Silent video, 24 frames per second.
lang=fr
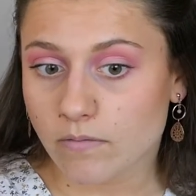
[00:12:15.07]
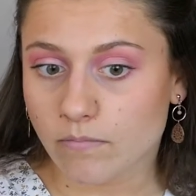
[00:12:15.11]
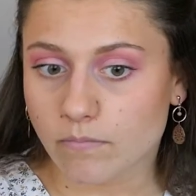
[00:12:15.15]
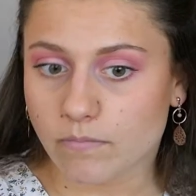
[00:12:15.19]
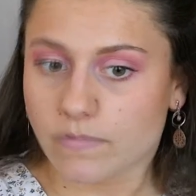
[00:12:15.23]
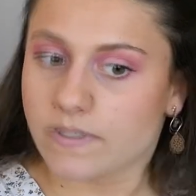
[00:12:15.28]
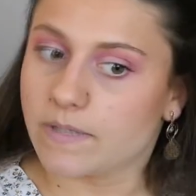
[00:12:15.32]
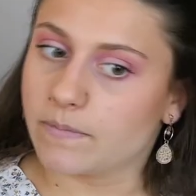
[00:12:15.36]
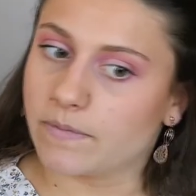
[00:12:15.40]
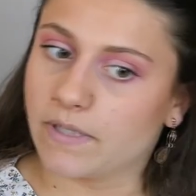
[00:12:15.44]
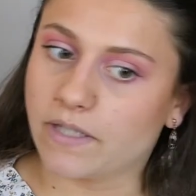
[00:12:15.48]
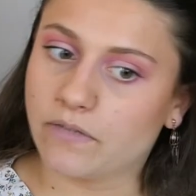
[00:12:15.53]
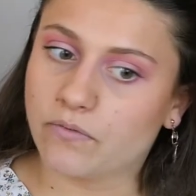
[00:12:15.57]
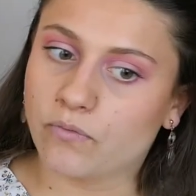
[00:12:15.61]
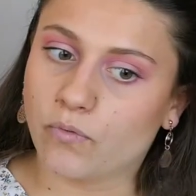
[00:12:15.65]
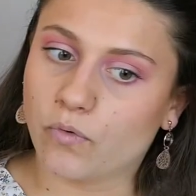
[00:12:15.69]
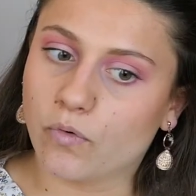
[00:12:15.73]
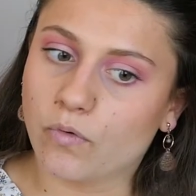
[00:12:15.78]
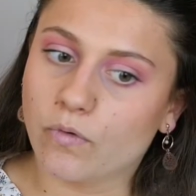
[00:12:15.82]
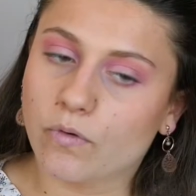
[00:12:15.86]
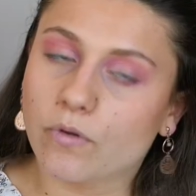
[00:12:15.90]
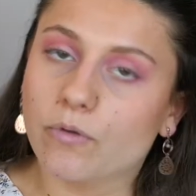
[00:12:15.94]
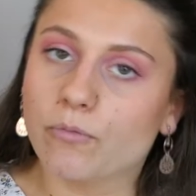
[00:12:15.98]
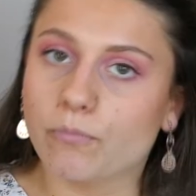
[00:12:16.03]
C'est peut-être
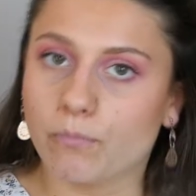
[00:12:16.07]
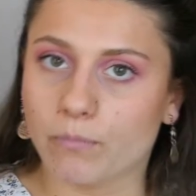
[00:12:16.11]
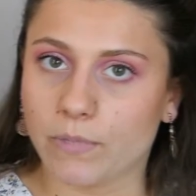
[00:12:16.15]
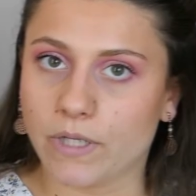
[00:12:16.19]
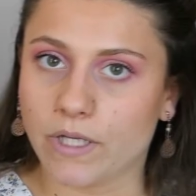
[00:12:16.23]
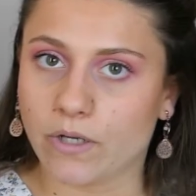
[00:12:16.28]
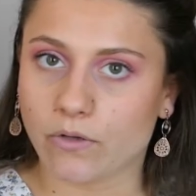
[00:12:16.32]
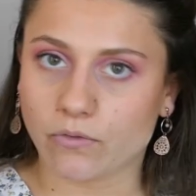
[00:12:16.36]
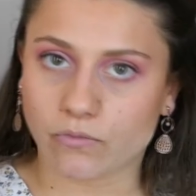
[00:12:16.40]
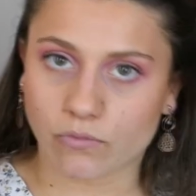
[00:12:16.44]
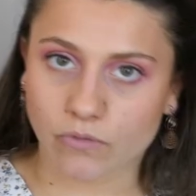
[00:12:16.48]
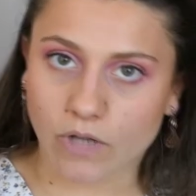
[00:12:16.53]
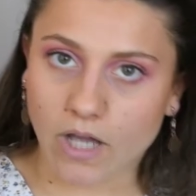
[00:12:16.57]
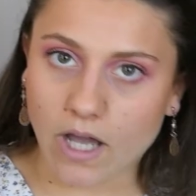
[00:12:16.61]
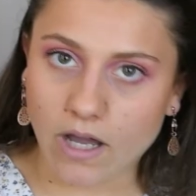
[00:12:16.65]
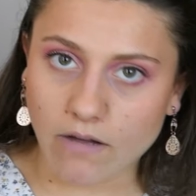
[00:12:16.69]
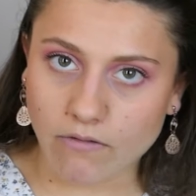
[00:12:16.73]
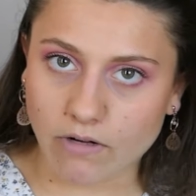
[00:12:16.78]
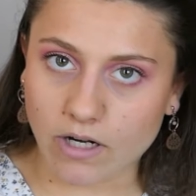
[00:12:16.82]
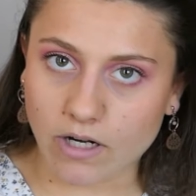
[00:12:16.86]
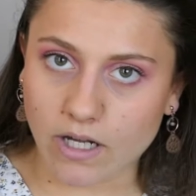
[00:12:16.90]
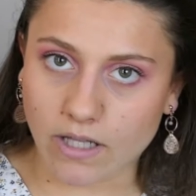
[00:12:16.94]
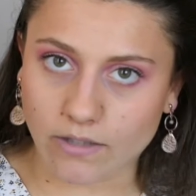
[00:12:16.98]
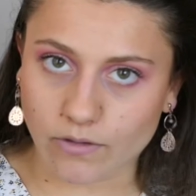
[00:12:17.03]
faux, mais en tout
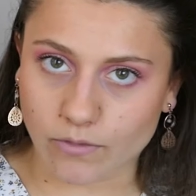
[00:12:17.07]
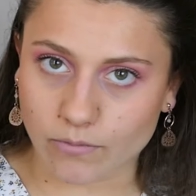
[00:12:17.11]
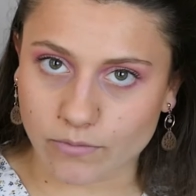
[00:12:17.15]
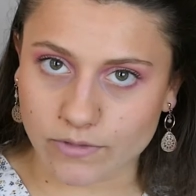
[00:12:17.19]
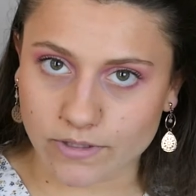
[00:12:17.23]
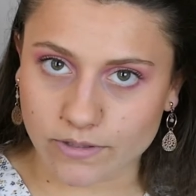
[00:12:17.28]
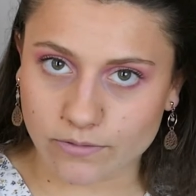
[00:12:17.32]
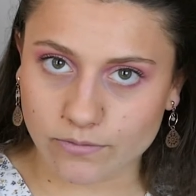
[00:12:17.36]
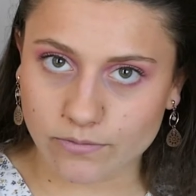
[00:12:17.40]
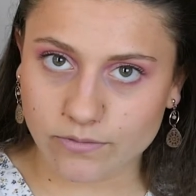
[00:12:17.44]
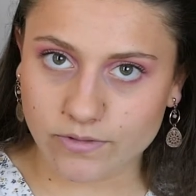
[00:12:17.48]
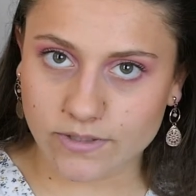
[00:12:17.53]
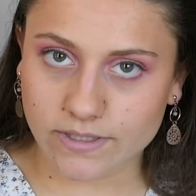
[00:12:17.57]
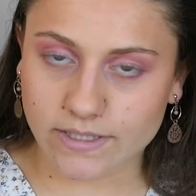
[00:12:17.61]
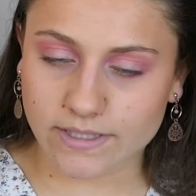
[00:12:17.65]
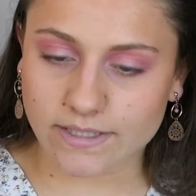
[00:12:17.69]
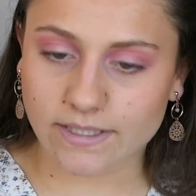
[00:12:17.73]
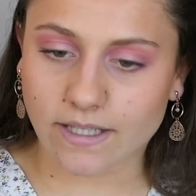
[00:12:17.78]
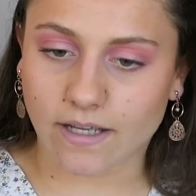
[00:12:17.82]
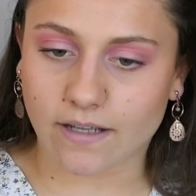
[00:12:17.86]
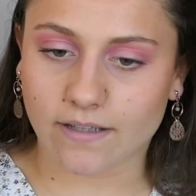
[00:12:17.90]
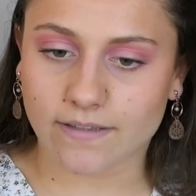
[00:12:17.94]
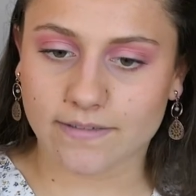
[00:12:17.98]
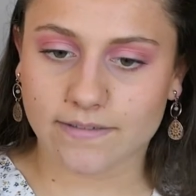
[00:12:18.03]
cas, voilà, dans mon étude, c'est
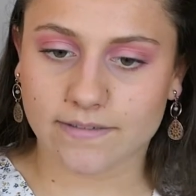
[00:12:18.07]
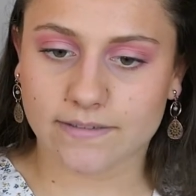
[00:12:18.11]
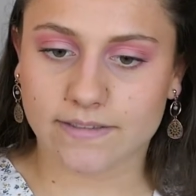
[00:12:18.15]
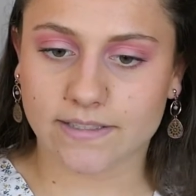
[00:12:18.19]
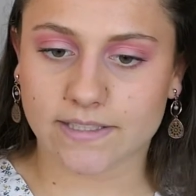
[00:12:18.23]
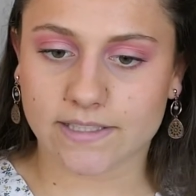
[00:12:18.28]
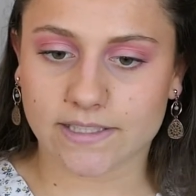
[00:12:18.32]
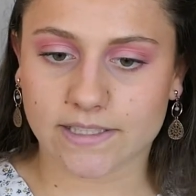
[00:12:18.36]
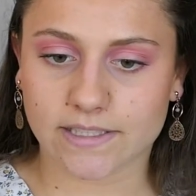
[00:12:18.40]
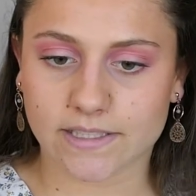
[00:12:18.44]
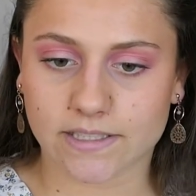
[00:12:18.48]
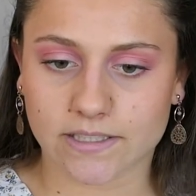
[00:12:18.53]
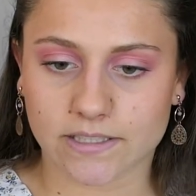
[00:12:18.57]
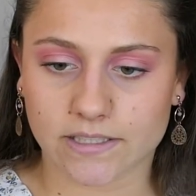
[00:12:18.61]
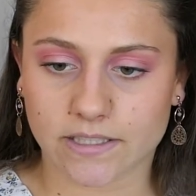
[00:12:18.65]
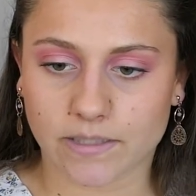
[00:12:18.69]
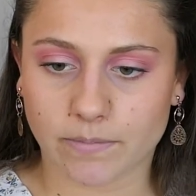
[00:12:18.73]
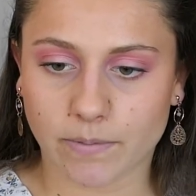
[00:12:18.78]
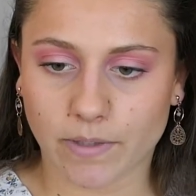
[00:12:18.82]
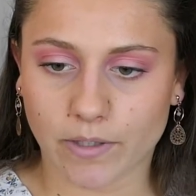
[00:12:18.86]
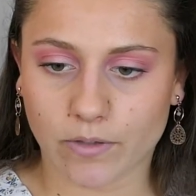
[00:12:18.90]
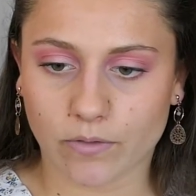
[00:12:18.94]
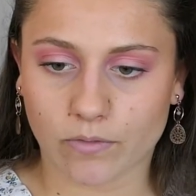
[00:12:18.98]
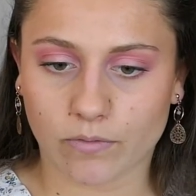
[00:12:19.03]
ça.
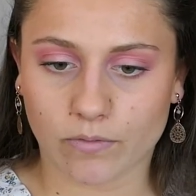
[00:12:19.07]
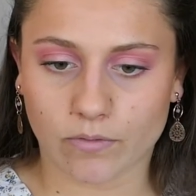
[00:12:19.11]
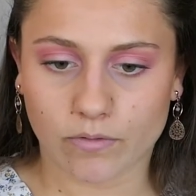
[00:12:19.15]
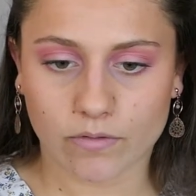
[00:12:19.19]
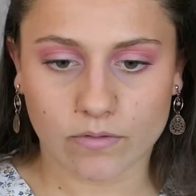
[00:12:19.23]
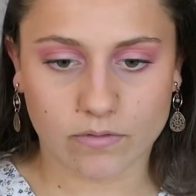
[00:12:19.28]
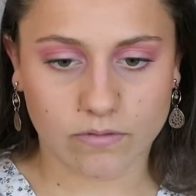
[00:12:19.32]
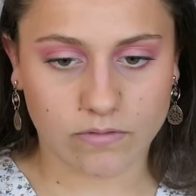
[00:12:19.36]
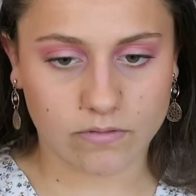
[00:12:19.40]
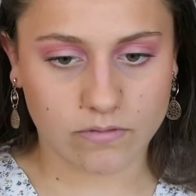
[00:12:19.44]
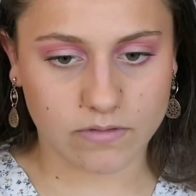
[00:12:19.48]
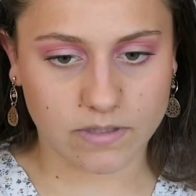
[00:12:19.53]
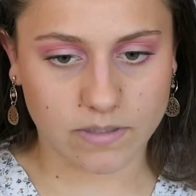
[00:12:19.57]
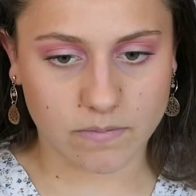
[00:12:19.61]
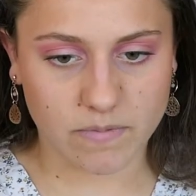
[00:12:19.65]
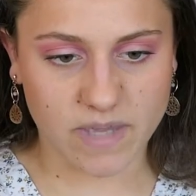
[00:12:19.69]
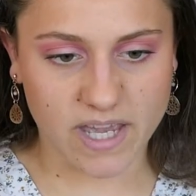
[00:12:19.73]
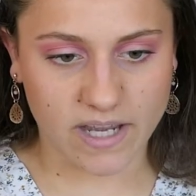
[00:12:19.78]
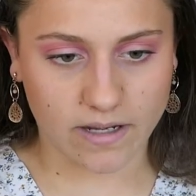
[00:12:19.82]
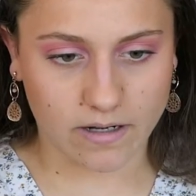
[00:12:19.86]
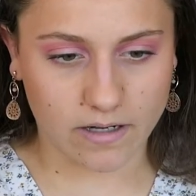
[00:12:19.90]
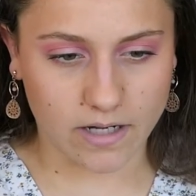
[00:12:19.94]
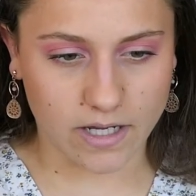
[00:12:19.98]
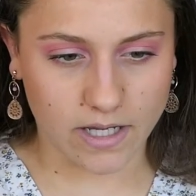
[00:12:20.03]
J'espère que, c'est
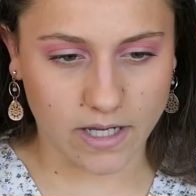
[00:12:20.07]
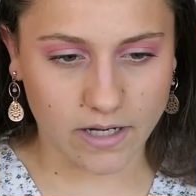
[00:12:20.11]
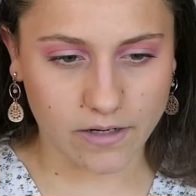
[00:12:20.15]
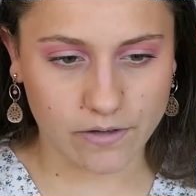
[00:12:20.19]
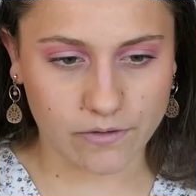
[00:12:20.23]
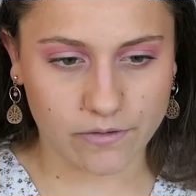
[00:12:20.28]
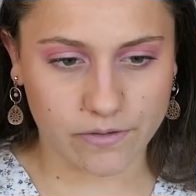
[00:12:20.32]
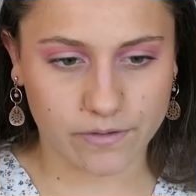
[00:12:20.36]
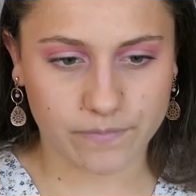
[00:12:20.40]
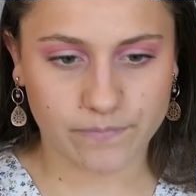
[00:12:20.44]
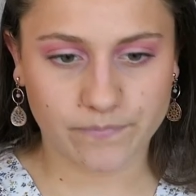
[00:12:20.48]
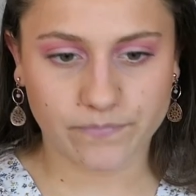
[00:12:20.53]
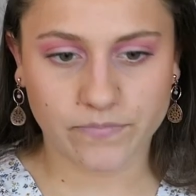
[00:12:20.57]
bien clair.